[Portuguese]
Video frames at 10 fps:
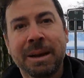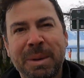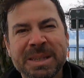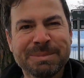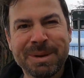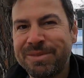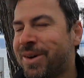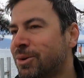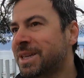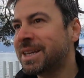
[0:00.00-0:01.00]
Mas é uma
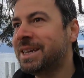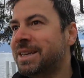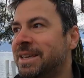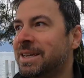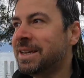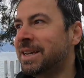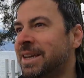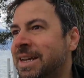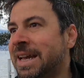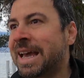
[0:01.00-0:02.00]
falta que,
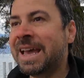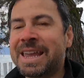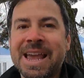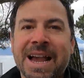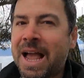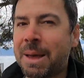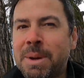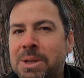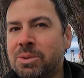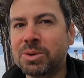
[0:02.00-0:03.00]
que
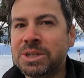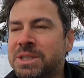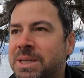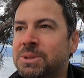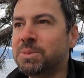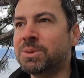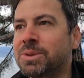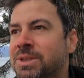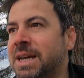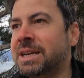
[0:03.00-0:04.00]
acaba em dois, três
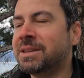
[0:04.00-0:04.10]
minutos, tá?